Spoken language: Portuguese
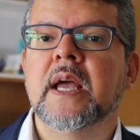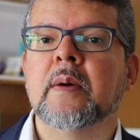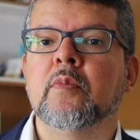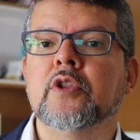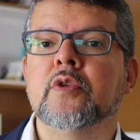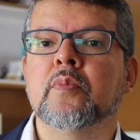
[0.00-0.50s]
é
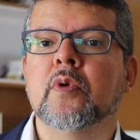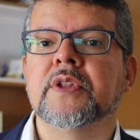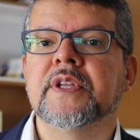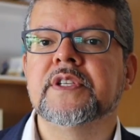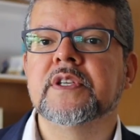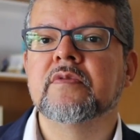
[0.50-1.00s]
muito
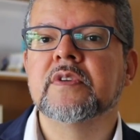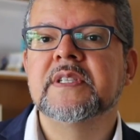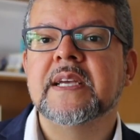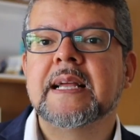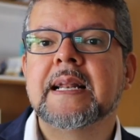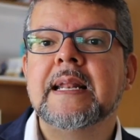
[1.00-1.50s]
importante que
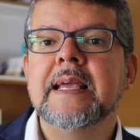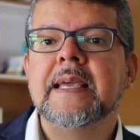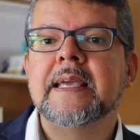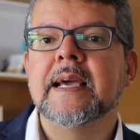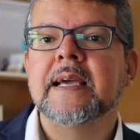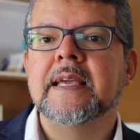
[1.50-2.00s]
você
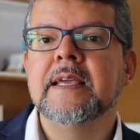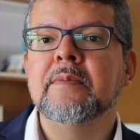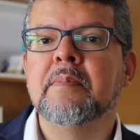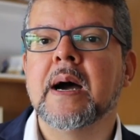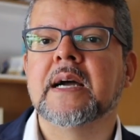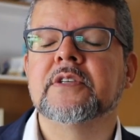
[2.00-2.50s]
clique aqui
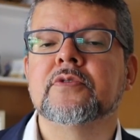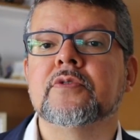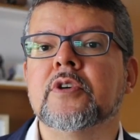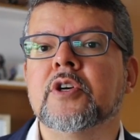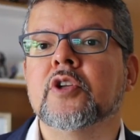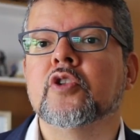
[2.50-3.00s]
embaixo
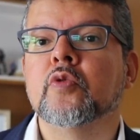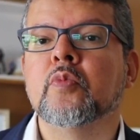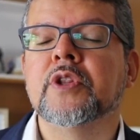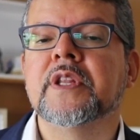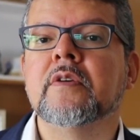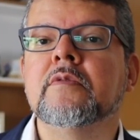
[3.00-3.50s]
no
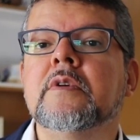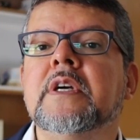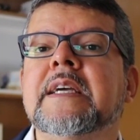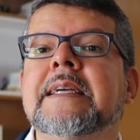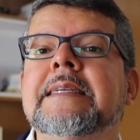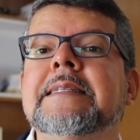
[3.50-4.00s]
botão
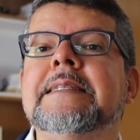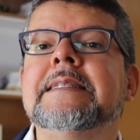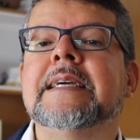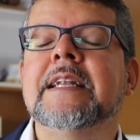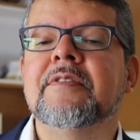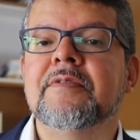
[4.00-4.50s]

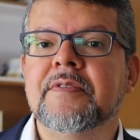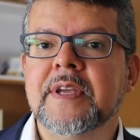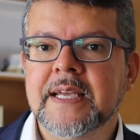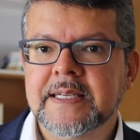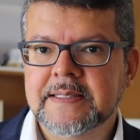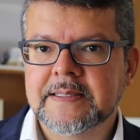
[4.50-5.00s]

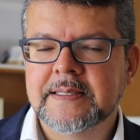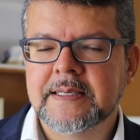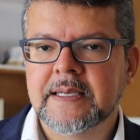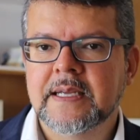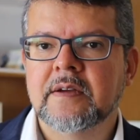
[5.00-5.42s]
inscrever-se.